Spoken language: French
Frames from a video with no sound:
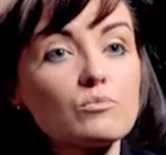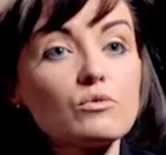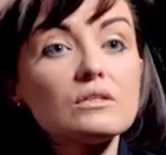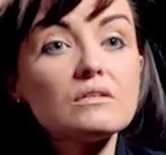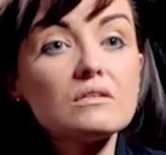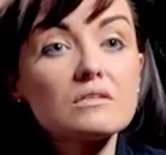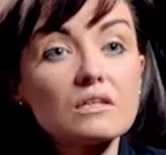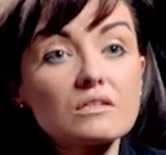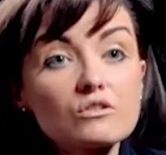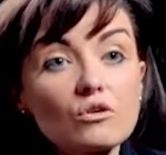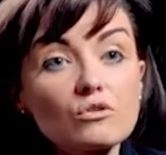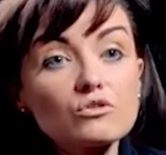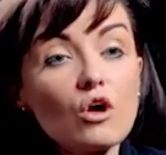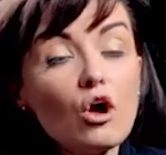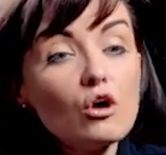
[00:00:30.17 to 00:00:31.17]
Ça peut être des
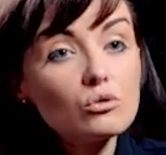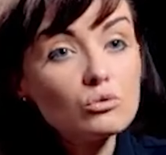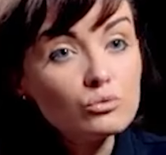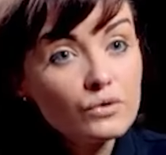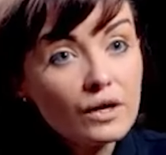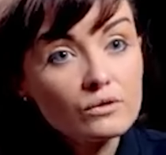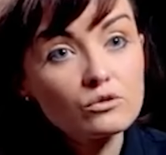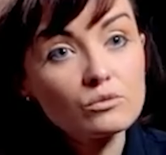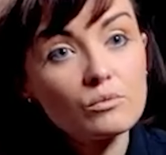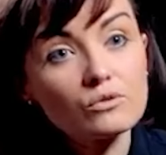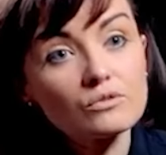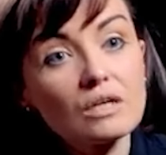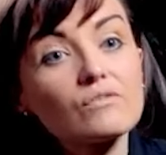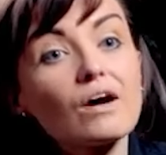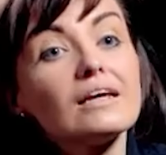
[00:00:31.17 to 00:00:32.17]
instances
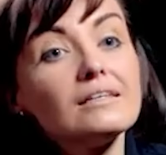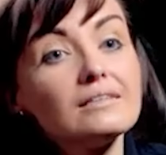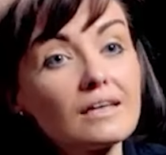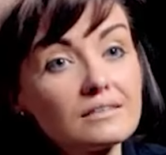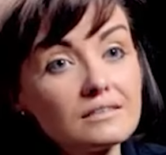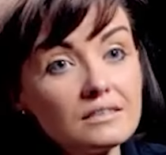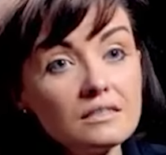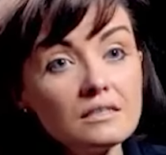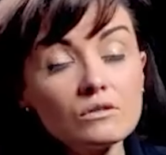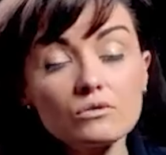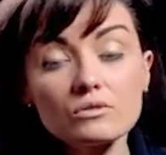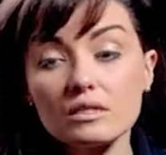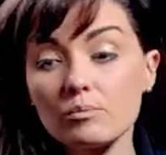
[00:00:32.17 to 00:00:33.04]
gouvernementales, enfin étatiques.